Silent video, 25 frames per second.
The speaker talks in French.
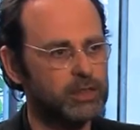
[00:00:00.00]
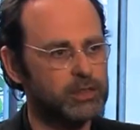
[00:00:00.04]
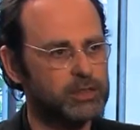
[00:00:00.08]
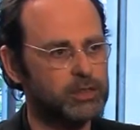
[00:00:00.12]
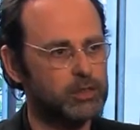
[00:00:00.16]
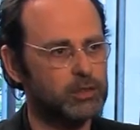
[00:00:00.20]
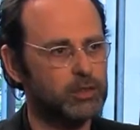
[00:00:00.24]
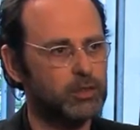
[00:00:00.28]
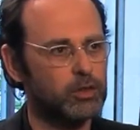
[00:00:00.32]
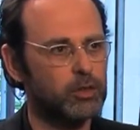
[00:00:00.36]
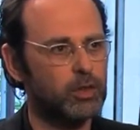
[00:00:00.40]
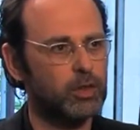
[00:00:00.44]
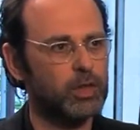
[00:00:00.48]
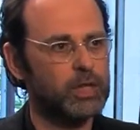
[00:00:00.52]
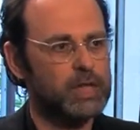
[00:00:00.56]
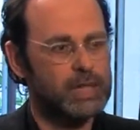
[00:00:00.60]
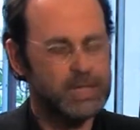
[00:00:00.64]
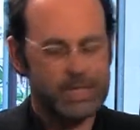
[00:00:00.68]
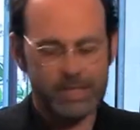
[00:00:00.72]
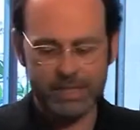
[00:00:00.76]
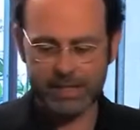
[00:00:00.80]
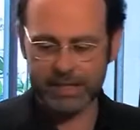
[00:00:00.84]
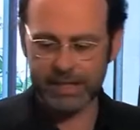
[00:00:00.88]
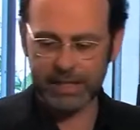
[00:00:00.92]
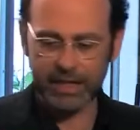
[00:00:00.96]
sonore,
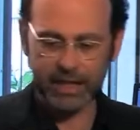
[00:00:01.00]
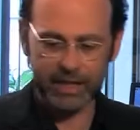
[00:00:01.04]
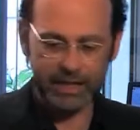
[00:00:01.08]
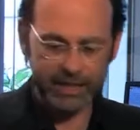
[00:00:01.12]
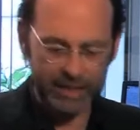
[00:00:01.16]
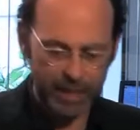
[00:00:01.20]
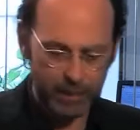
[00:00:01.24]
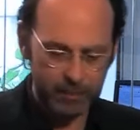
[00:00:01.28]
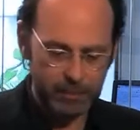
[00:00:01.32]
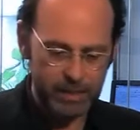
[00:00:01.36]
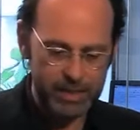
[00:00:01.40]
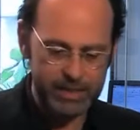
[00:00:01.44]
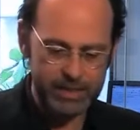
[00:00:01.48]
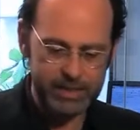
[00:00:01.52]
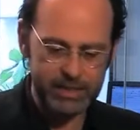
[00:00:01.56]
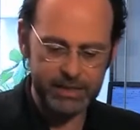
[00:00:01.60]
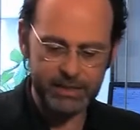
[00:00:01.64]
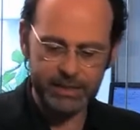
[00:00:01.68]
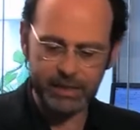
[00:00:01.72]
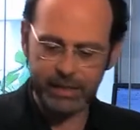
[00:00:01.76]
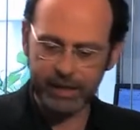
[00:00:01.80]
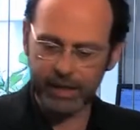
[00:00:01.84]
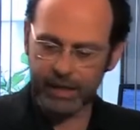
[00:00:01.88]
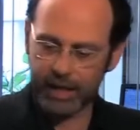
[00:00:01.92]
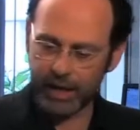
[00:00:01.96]
c'est la
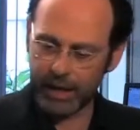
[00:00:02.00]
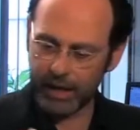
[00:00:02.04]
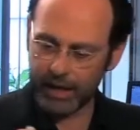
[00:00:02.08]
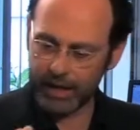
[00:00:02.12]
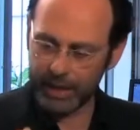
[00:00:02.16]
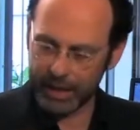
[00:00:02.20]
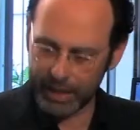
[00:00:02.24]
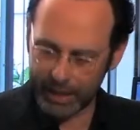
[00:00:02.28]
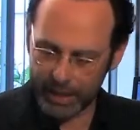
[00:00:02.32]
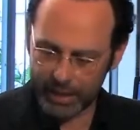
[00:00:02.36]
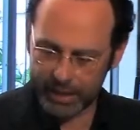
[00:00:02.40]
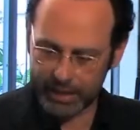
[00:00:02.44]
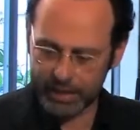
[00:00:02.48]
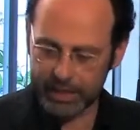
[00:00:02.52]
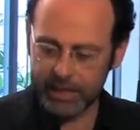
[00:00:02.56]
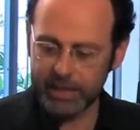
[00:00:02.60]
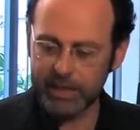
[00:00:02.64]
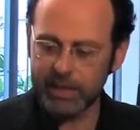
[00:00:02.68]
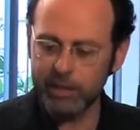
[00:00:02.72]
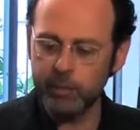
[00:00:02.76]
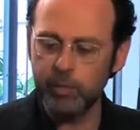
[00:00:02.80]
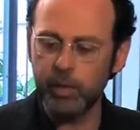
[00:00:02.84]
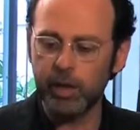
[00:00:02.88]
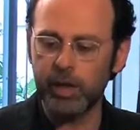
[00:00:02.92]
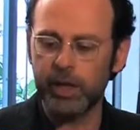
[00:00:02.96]
capacité à
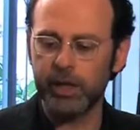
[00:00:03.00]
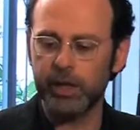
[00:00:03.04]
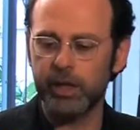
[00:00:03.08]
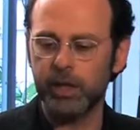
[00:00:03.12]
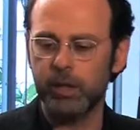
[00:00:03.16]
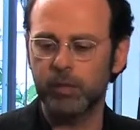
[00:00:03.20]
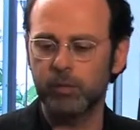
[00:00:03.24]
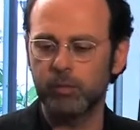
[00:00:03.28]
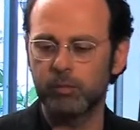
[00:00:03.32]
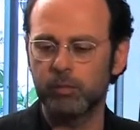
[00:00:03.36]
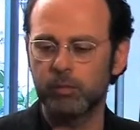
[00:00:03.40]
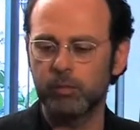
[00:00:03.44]
équilibrer